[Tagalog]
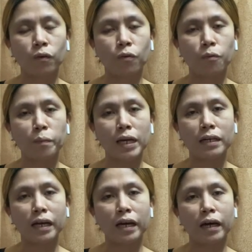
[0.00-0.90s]
kung
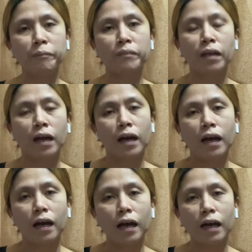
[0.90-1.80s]
baga
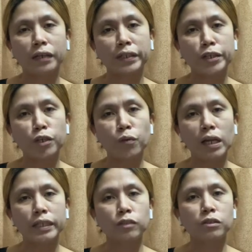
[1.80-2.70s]
ang renewal
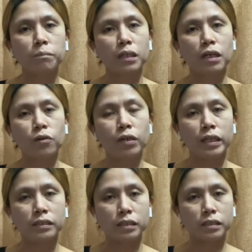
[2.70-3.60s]
dito sa Macau
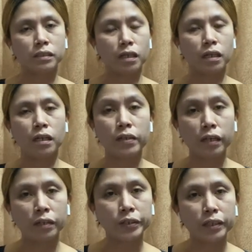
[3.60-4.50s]
guys is uh,
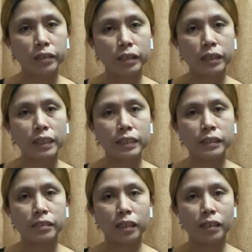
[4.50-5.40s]
yearly
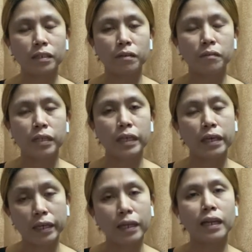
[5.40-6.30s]
siya.
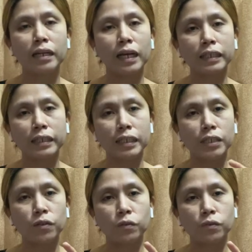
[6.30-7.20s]
Iilan lang din
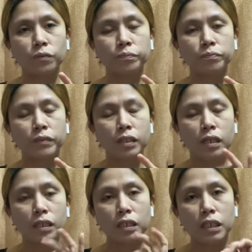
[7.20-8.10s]
yung
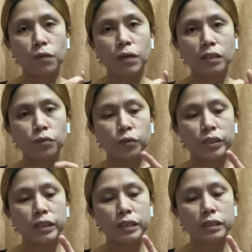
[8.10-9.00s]
ginawang 2
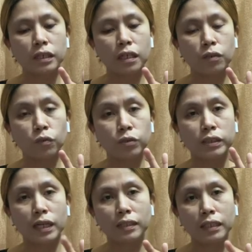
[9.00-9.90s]
years ang
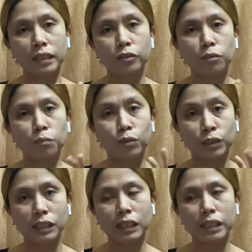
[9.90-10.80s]
kontrata dito.
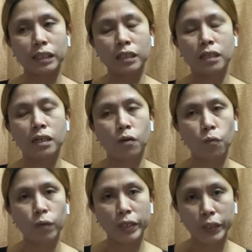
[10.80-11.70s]
Mostly
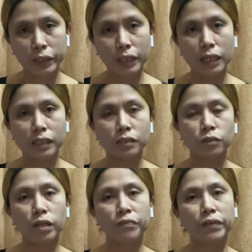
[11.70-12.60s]
1 year lang. So
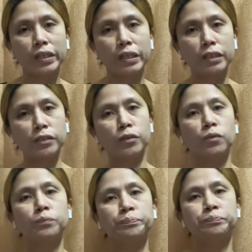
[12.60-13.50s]
every year
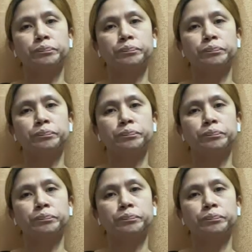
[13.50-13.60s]
yung